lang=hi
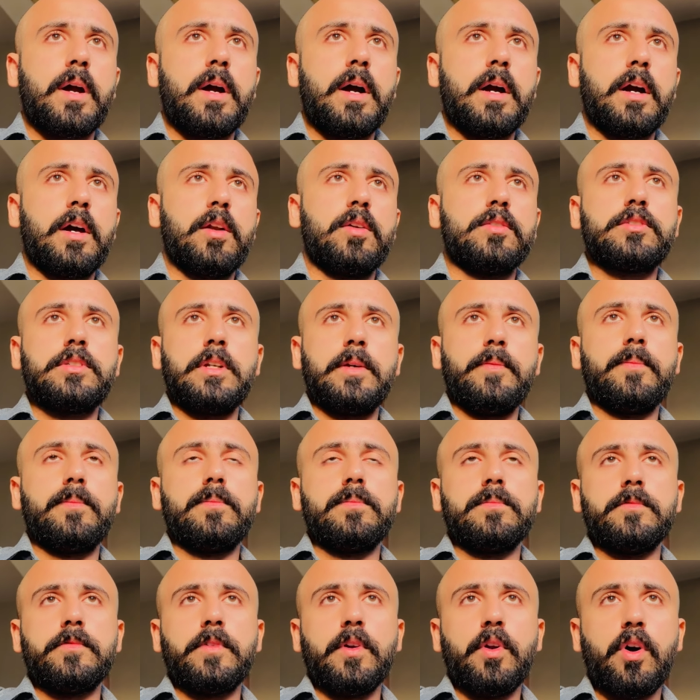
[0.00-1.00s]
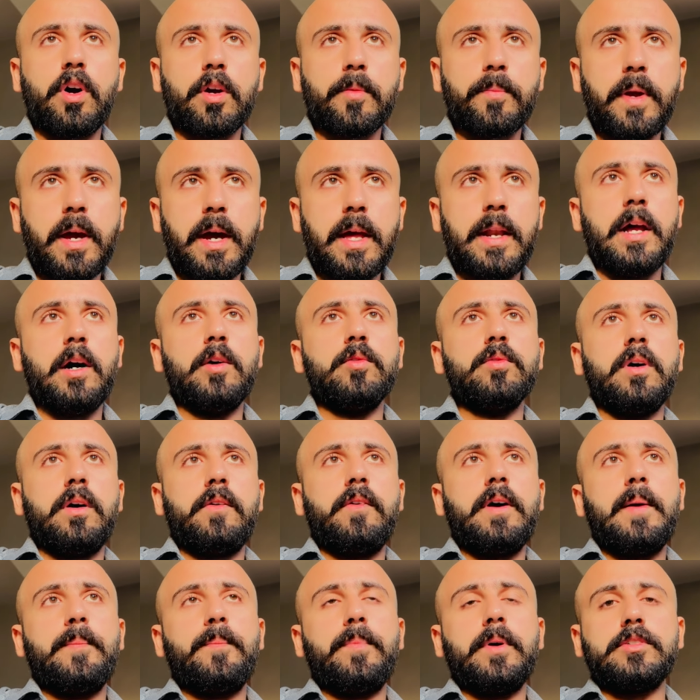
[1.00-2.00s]
अगर उसने ब्लॉग में आना हुआ
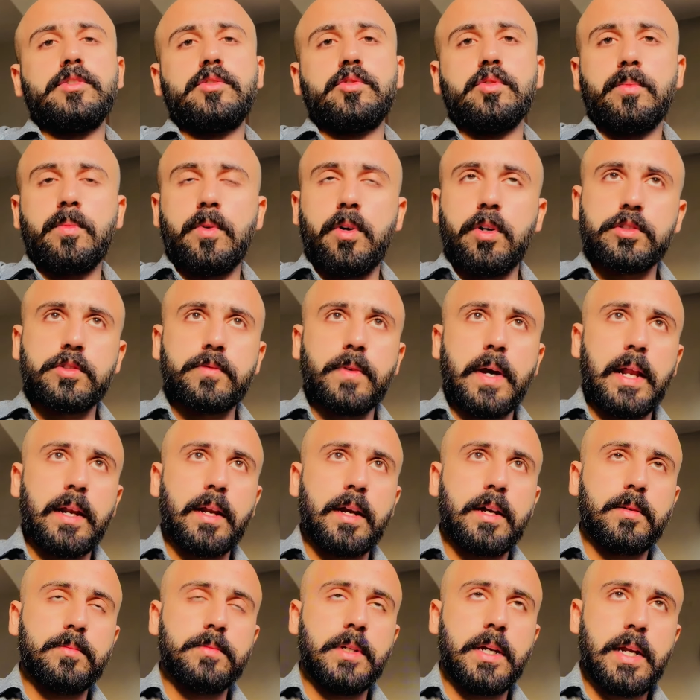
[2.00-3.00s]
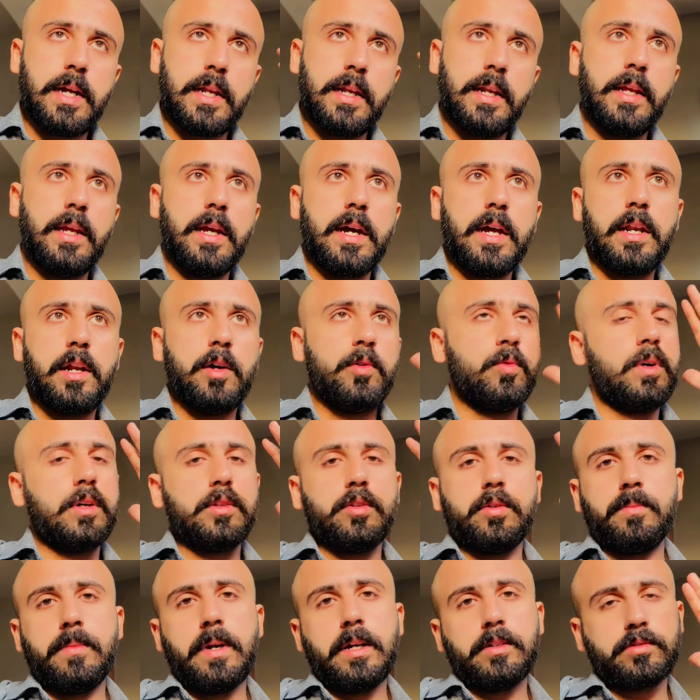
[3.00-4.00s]
वापस तो मोस्ट वेलकम जरा नहीं आना हुआ
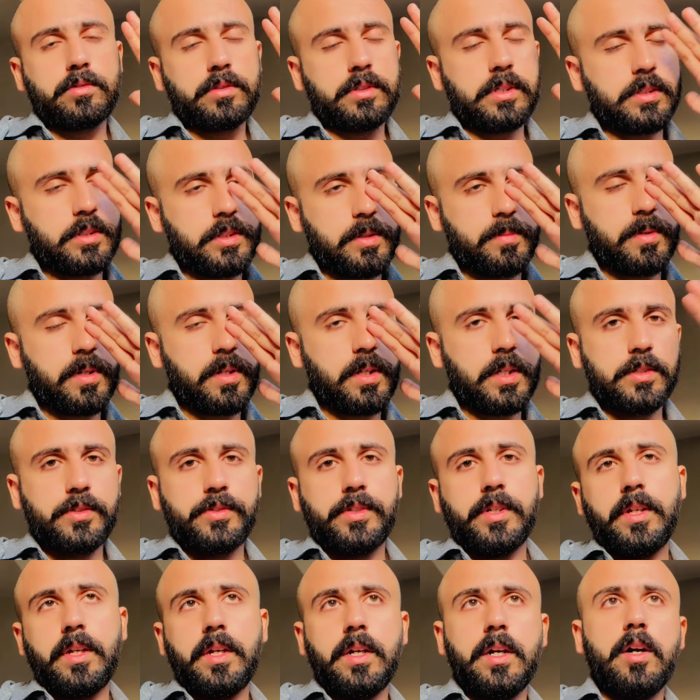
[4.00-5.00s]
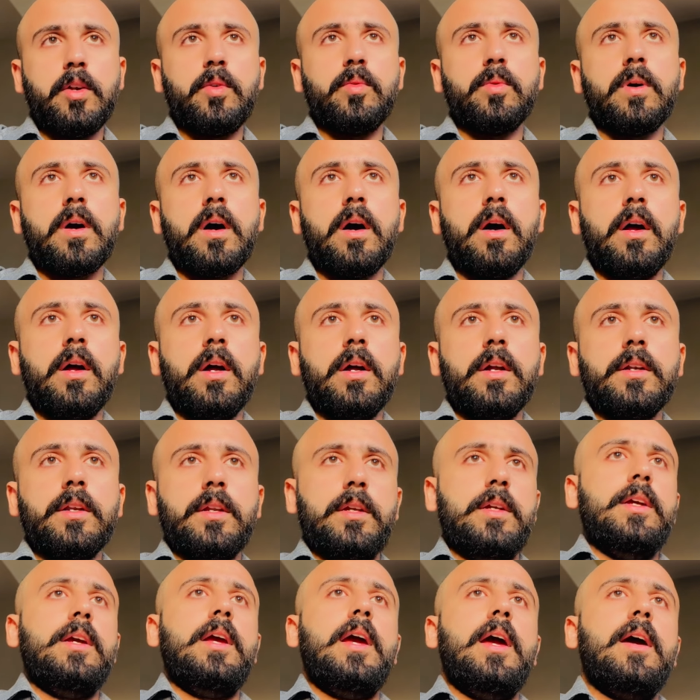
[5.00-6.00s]
तो मैं उसके साथ ज़बरदस्ती नहीं करूँगा
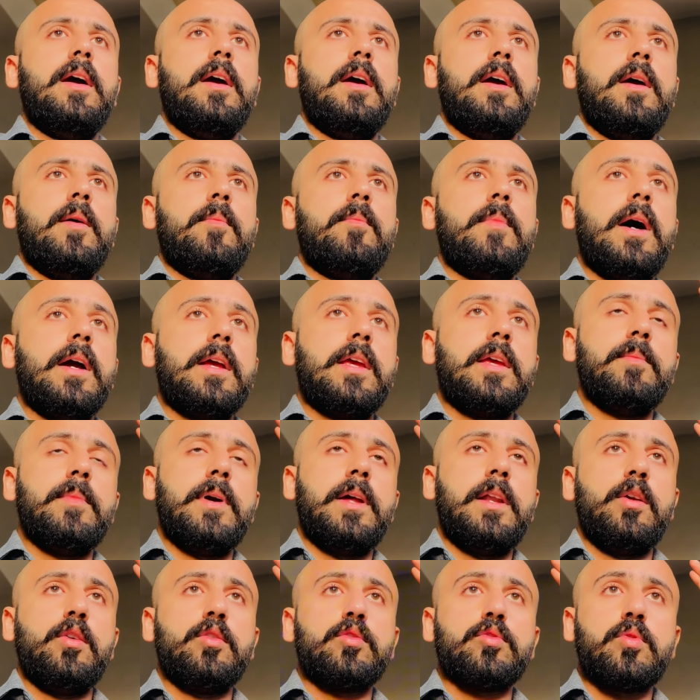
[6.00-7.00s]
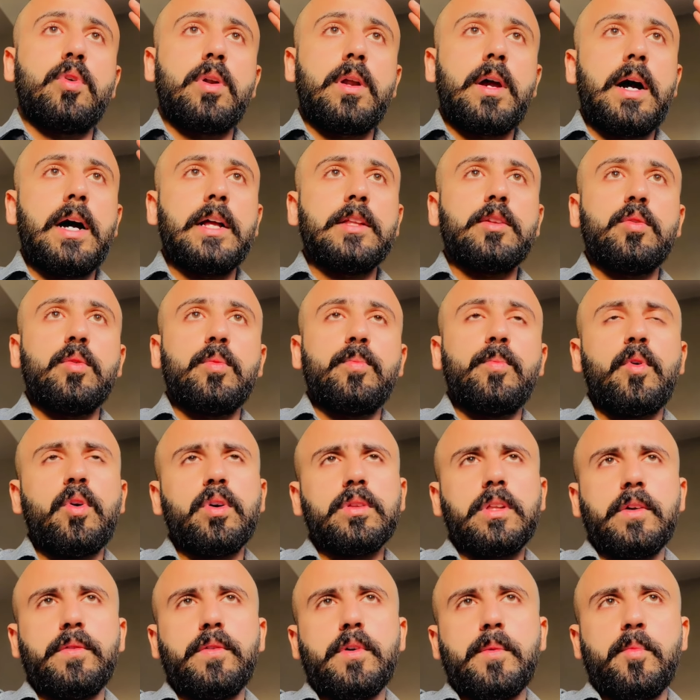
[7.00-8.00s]
ठीक है बाकी मैंने उसको रात को
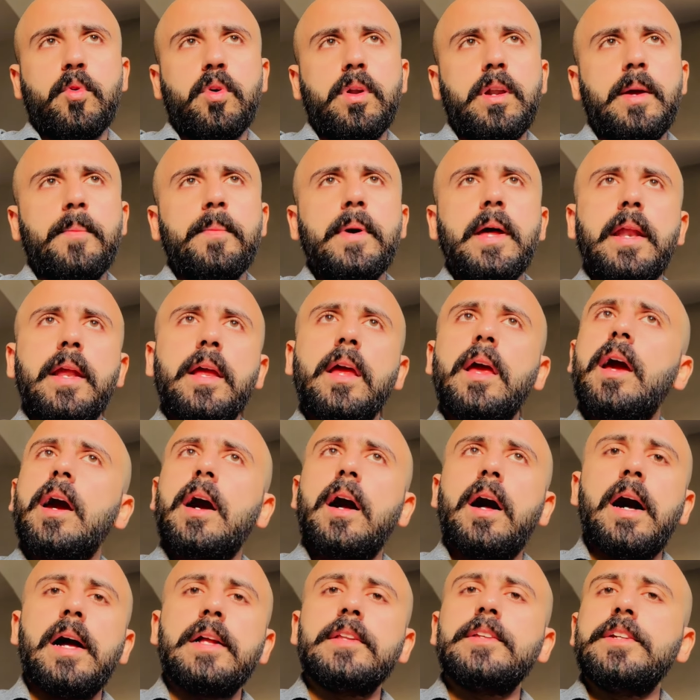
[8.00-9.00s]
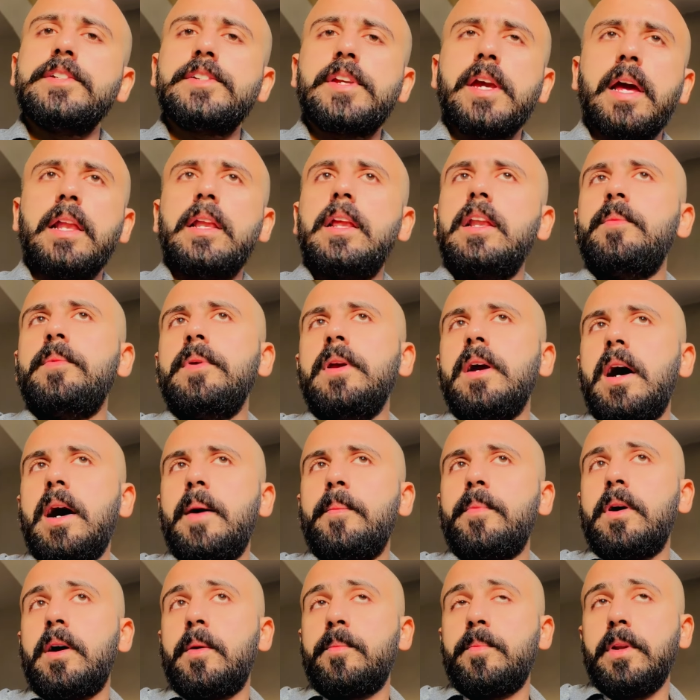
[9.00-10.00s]
बहुत दफ़ा बोला मैंने कहा खान जी चैनल भी
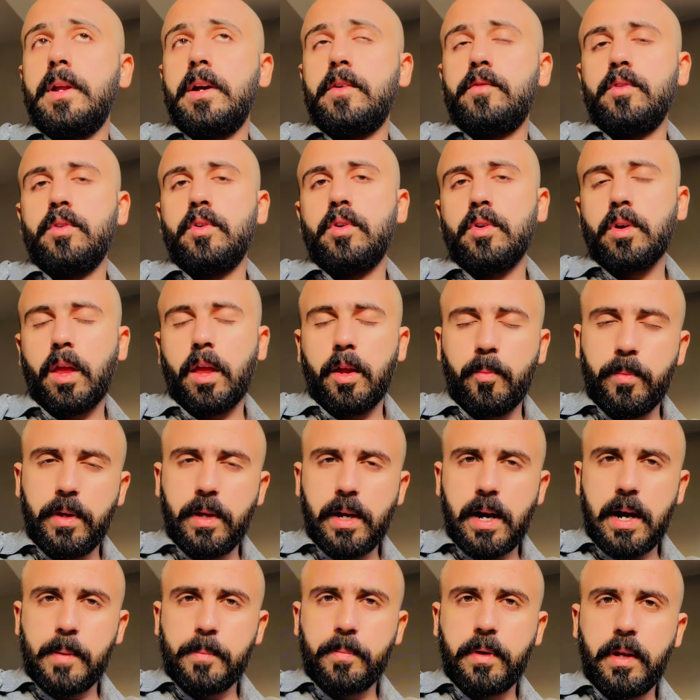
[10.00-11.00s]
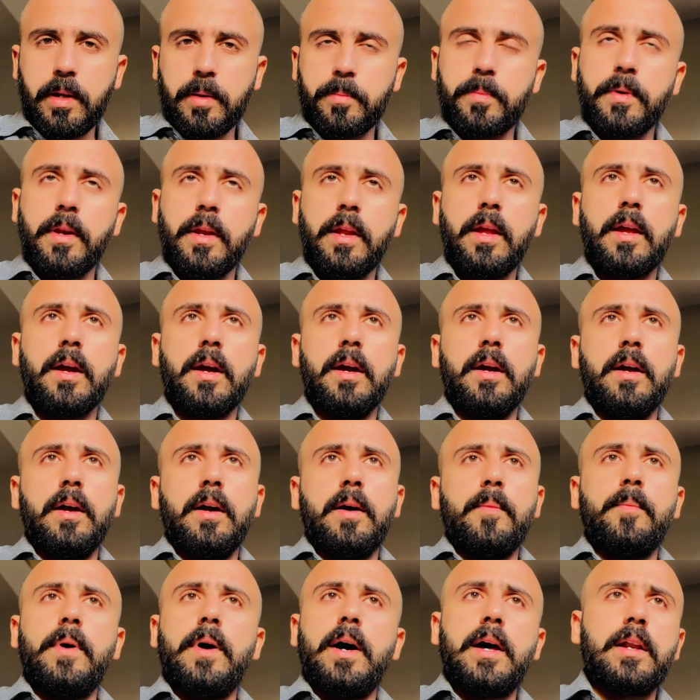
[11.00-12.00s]
आपका अपना है व्लॉगिंग भी आपकी अपनी है
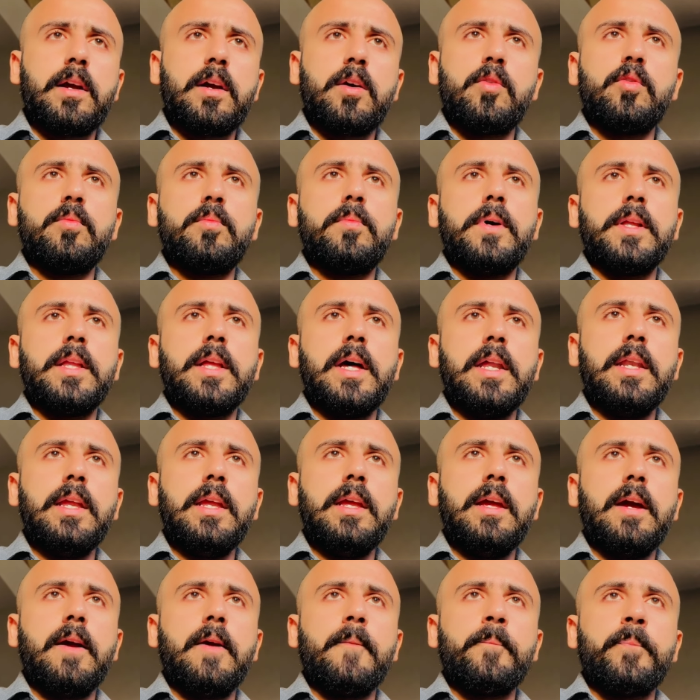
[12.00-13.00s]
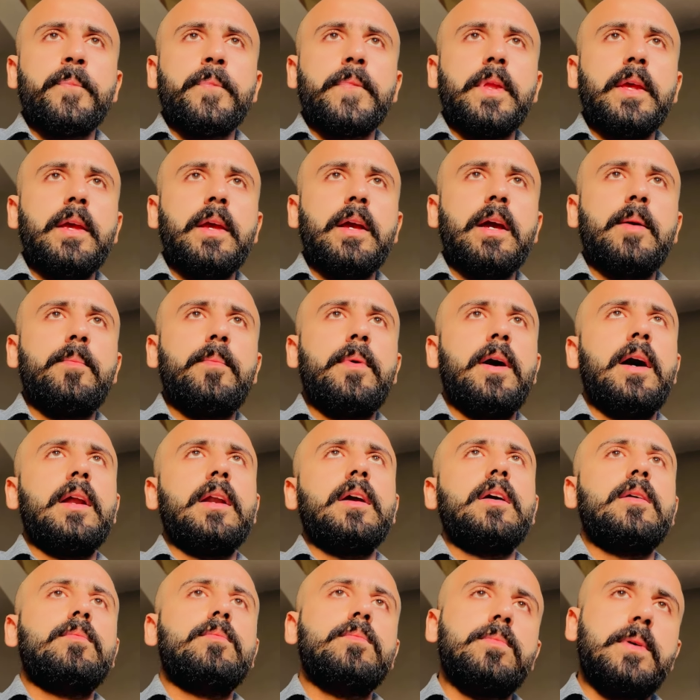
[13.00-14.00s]
बाहर का कोई बंदा नहीं है ठीक है बाहर
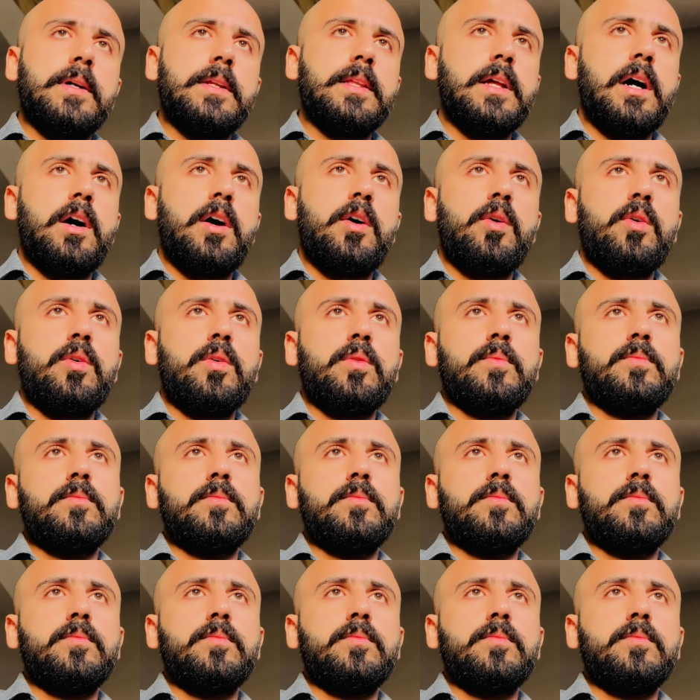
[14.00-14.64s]
का बंदा हो